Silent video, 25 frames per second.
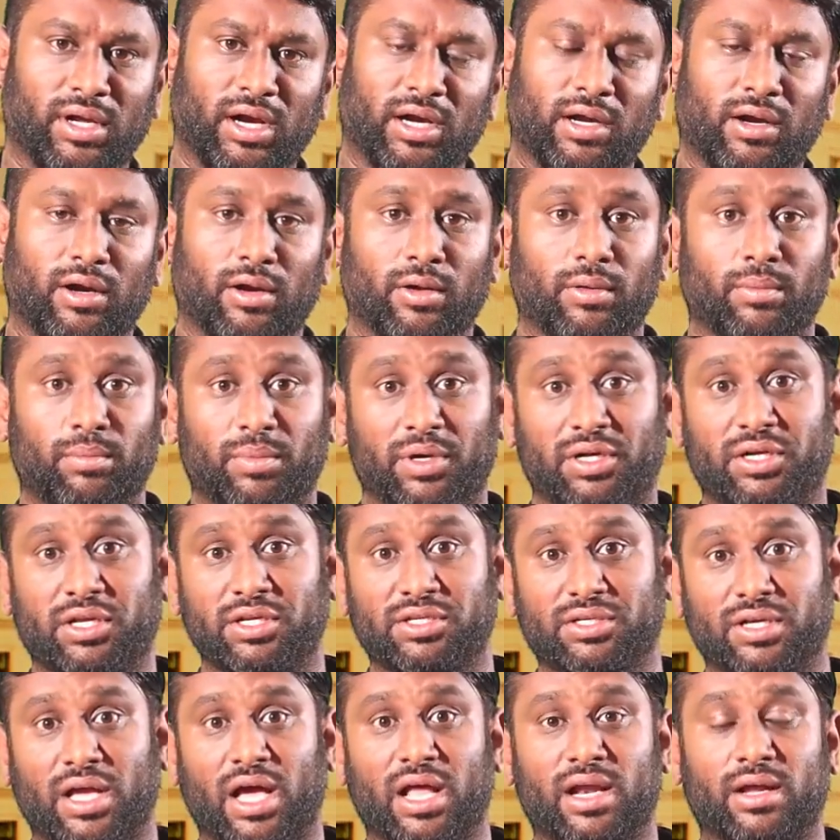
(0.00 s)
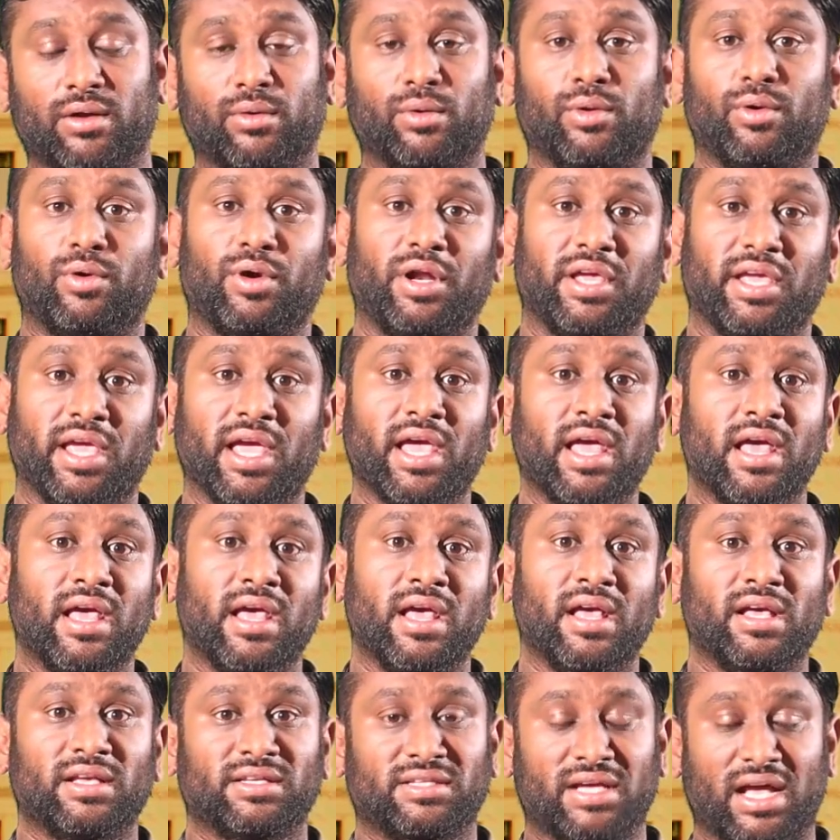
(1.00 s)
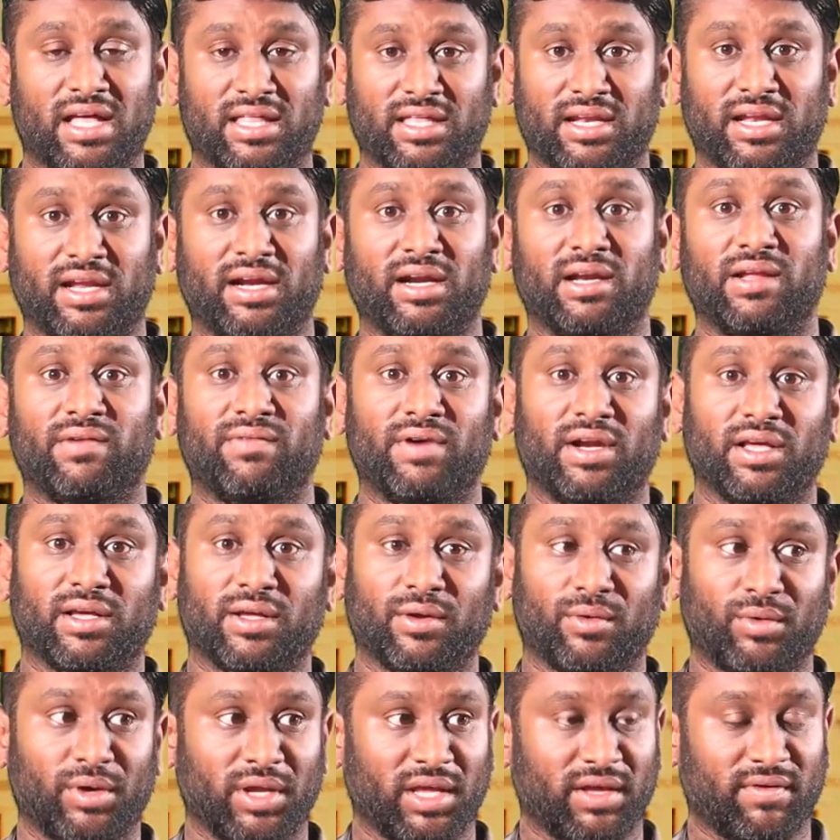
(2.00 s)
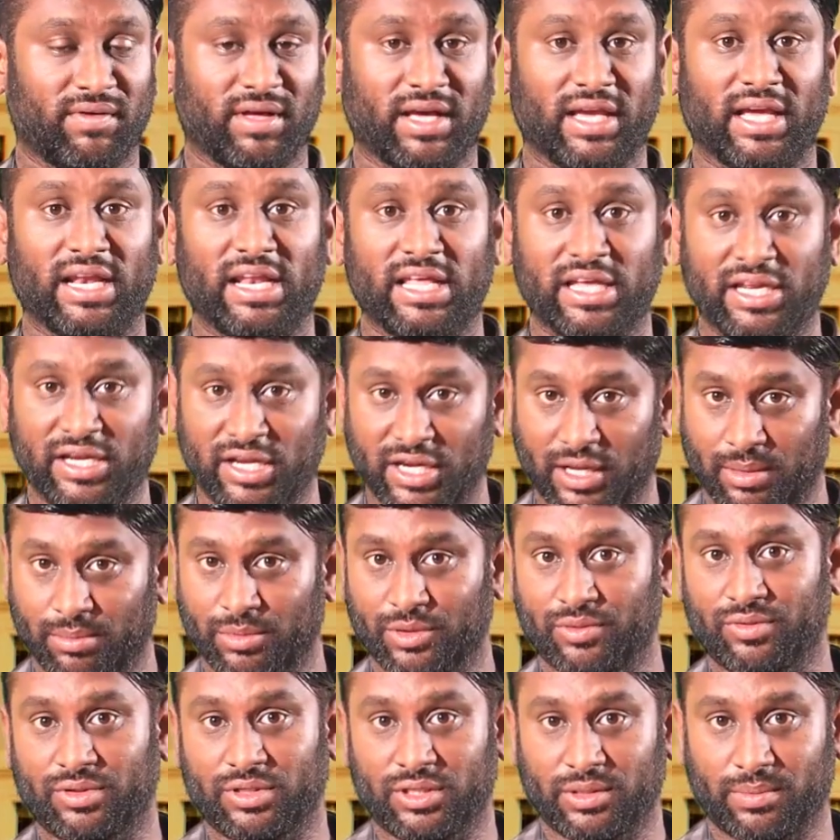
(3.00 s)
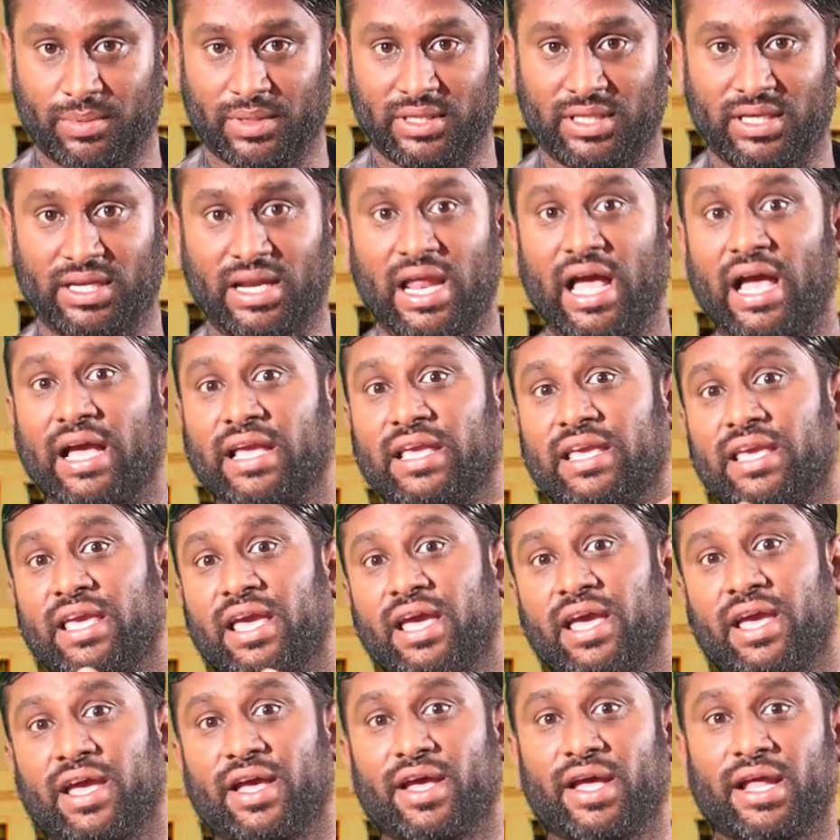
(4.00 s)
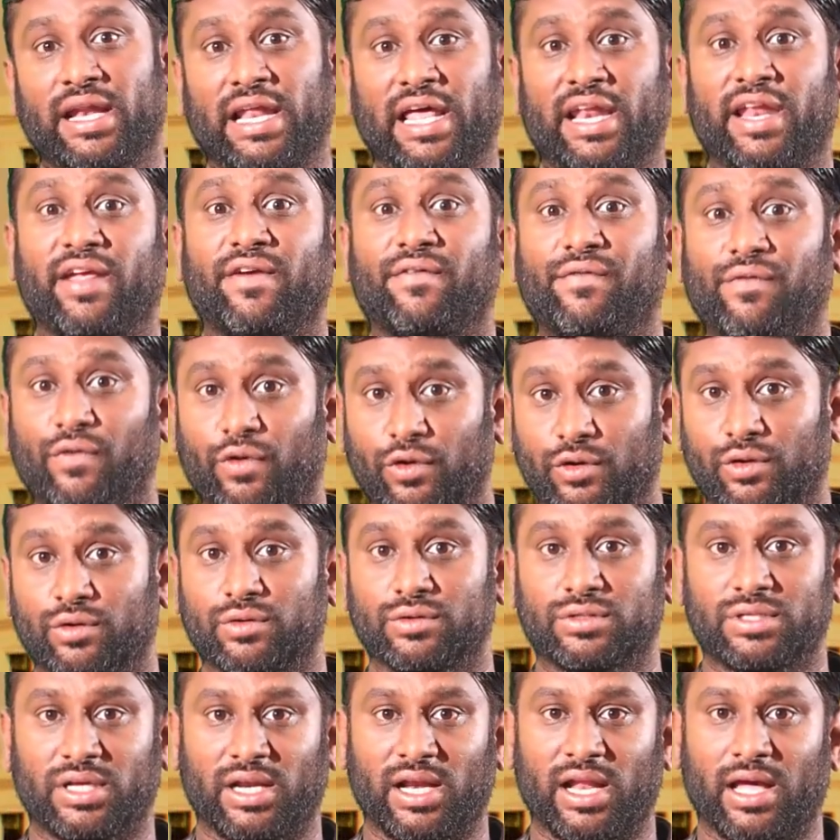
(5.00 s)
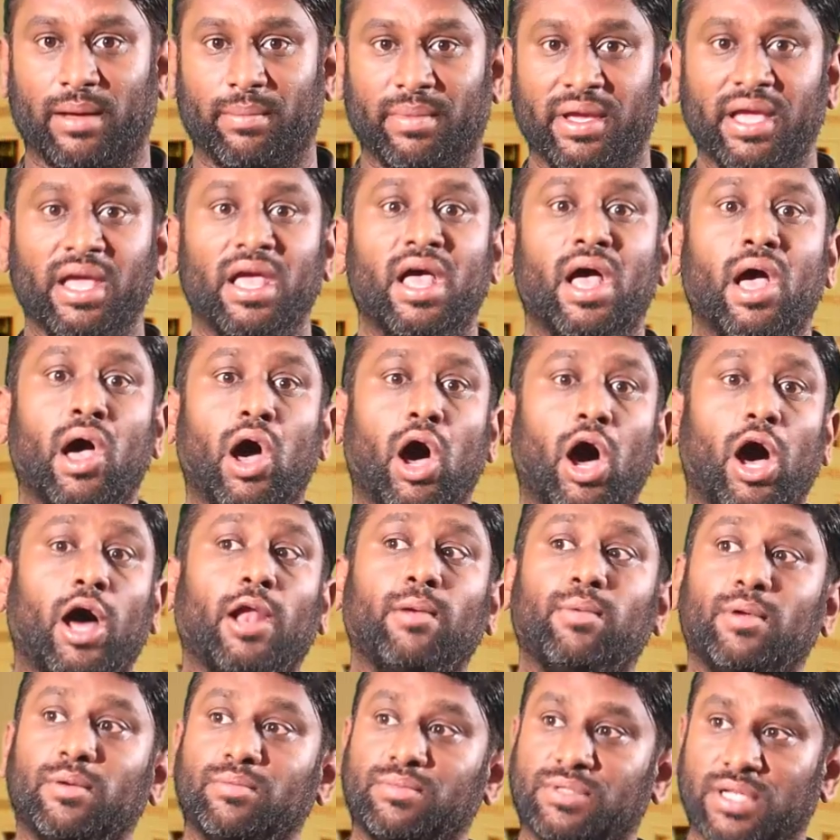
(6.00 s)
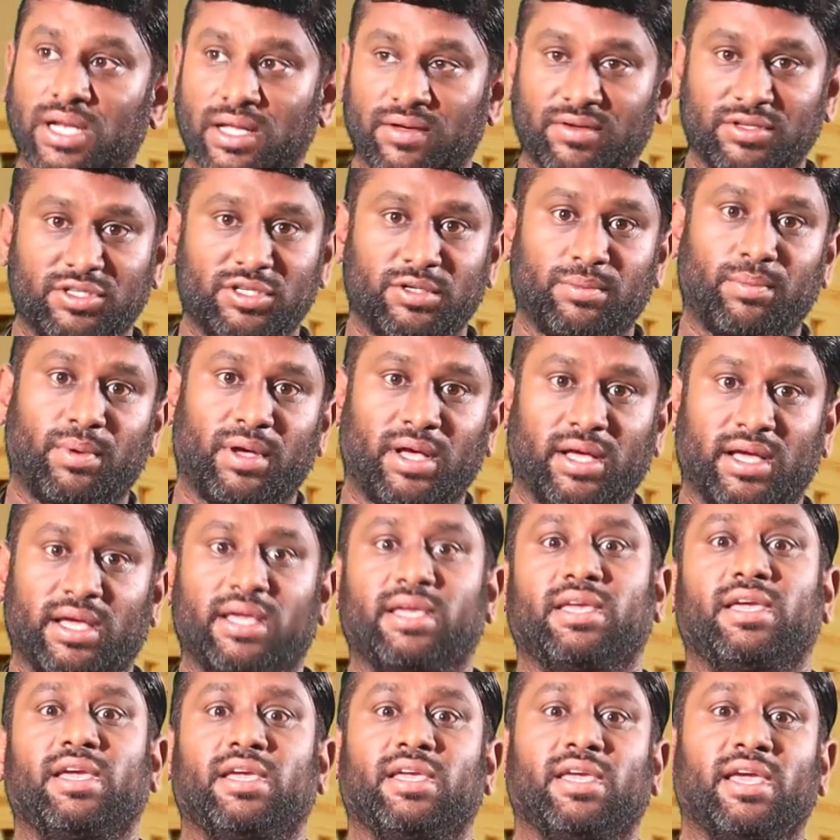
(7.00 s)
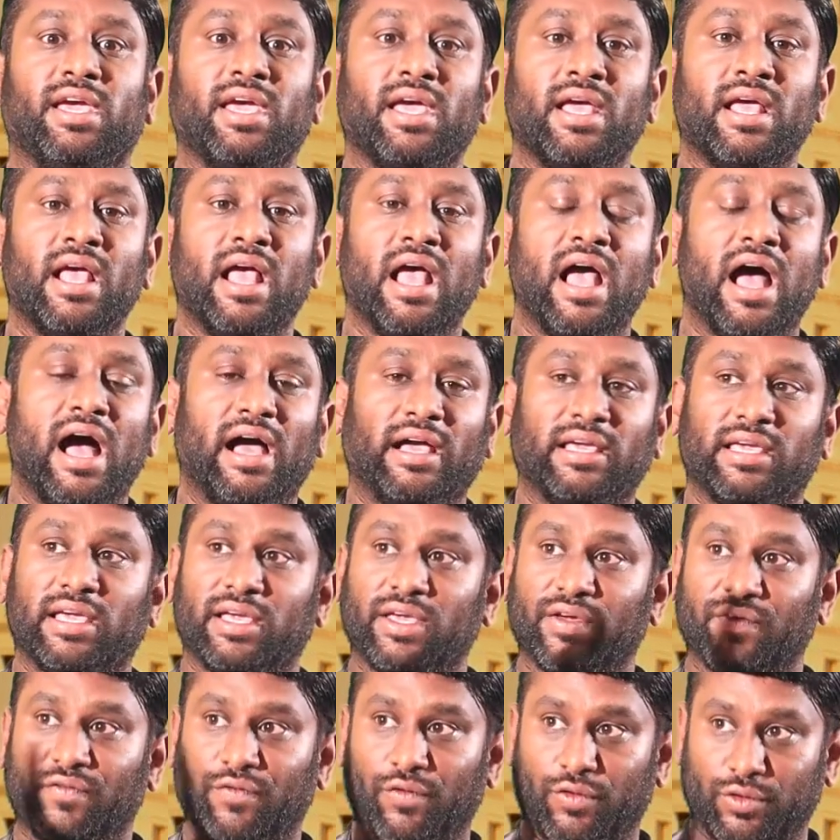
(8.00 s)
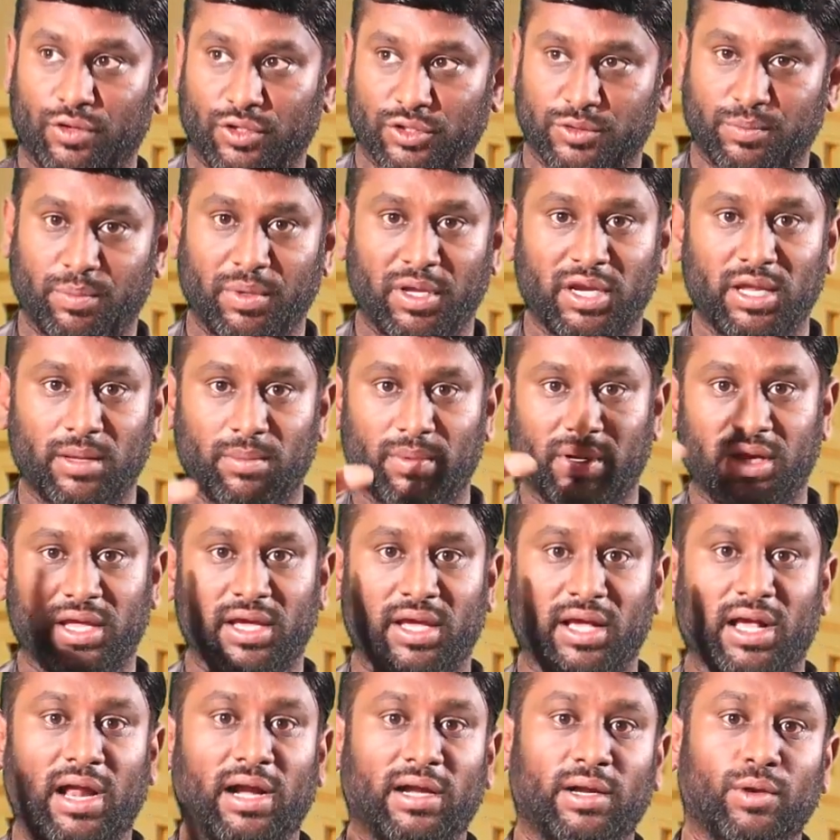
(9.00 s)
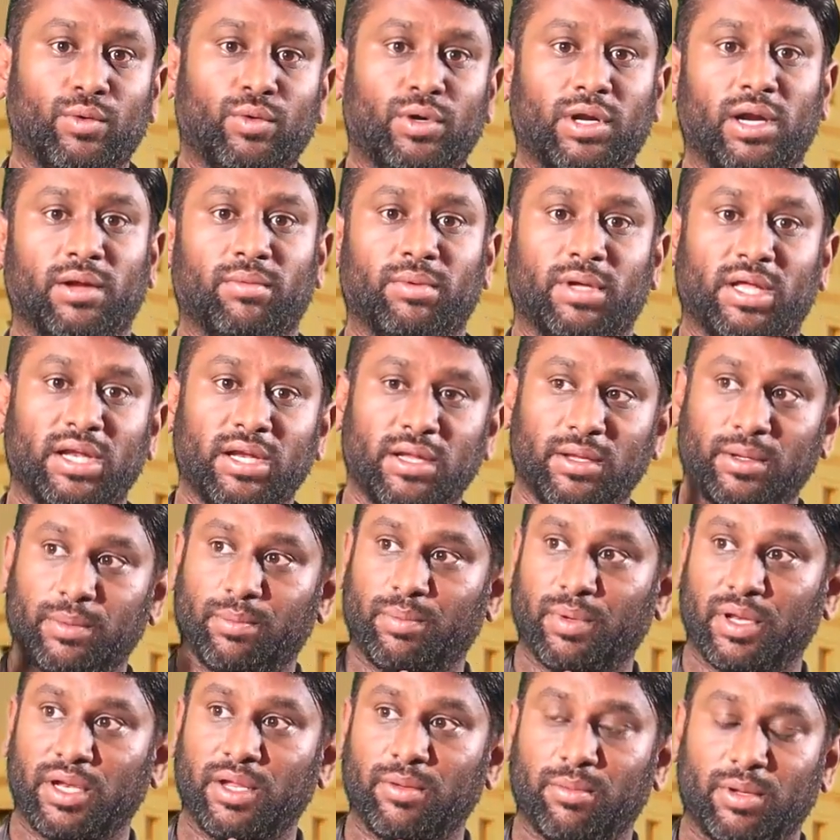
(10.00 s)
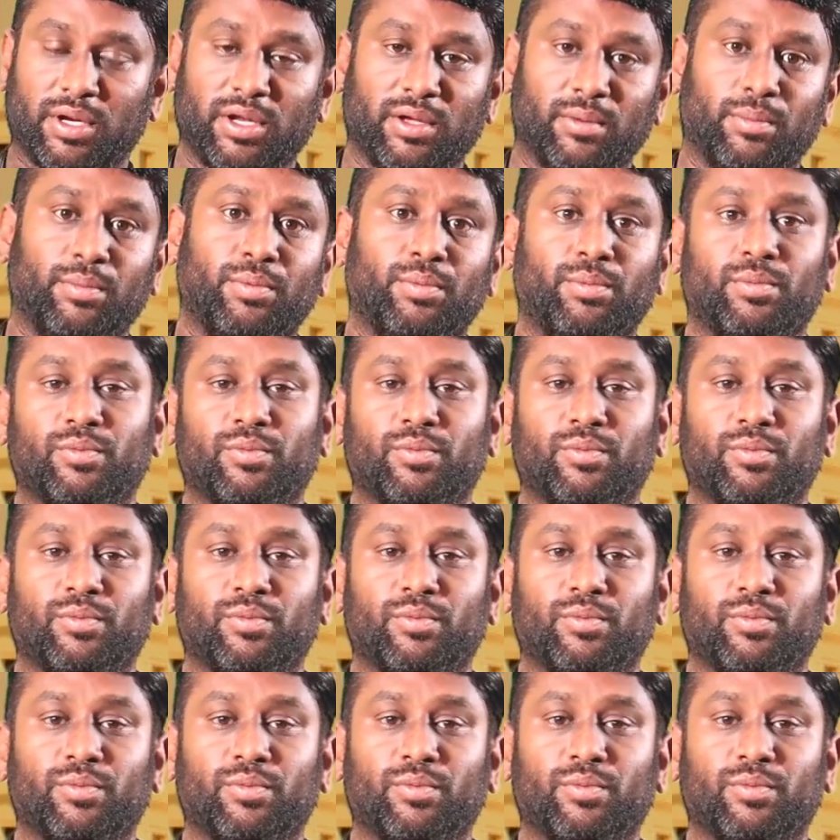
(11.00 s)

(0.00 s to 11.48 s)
கட்டணம் பிரிட்டிஷ்காரங்களுடைய சாதனைகளை விளக்கக்கூடிய வகையில் இன்னமும் வந்து பார்த்திங்கன்னா அங்கே நிறையா ஃபோட்டோஸ் எல்லாமே ஆல்பம்ஸ்லாம் வச்சுருப்பாங்க அங்கங்கே அங்கங்கே ஃபோட்டோஸ் பெரிய பெரிய கட் அவுட்டில் மாதிரி பெரிய பெரிய